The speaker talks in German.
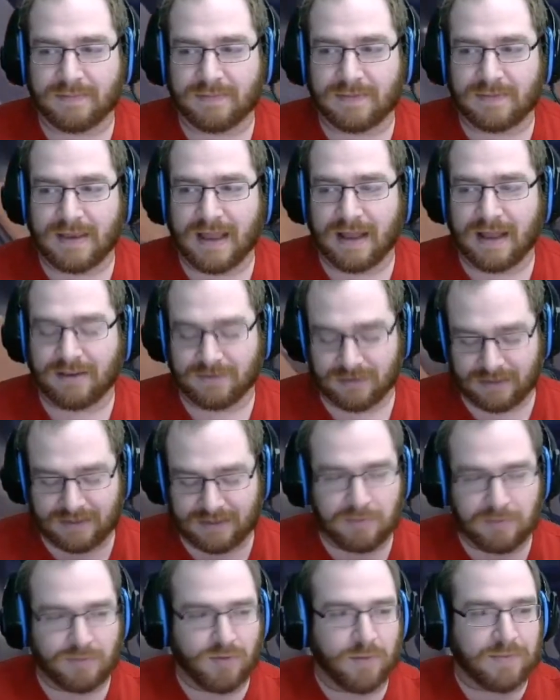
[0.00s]
Ja, also das
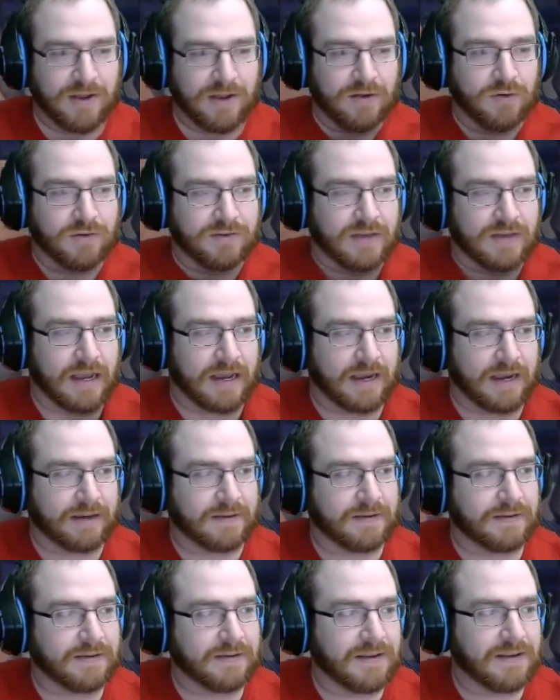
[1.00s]
habe ich vom Obdachlosen gekriegt.
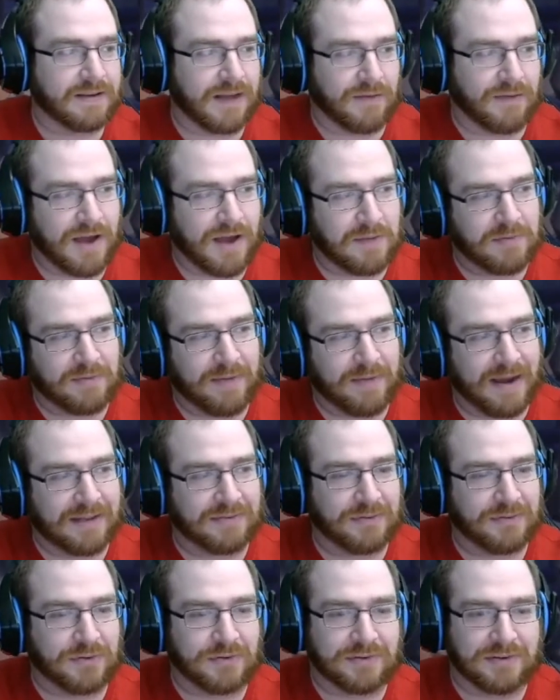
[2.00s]
Dafür habe ich ihm
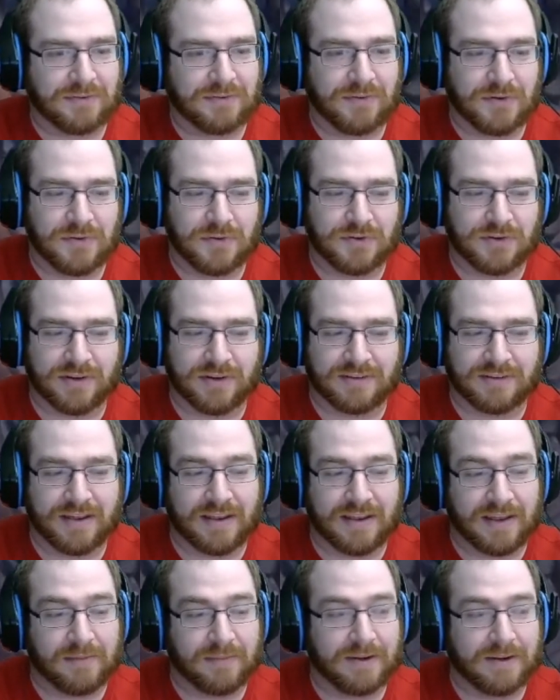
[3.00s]
eins von unseren For You-Shirts
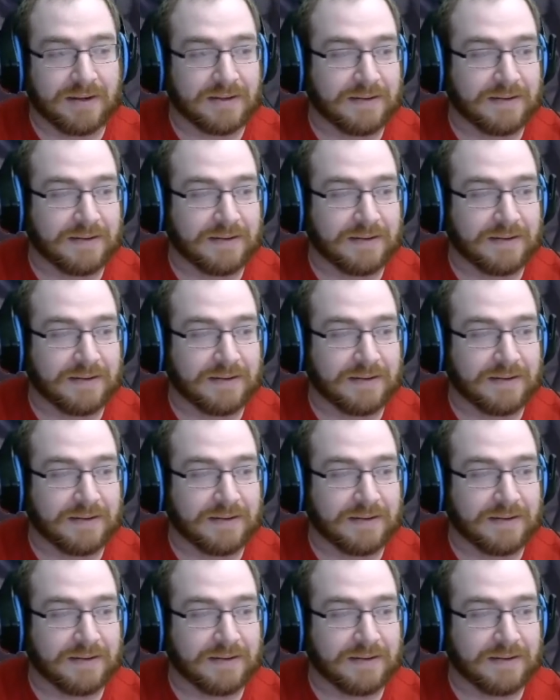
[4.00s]
gegeben halt.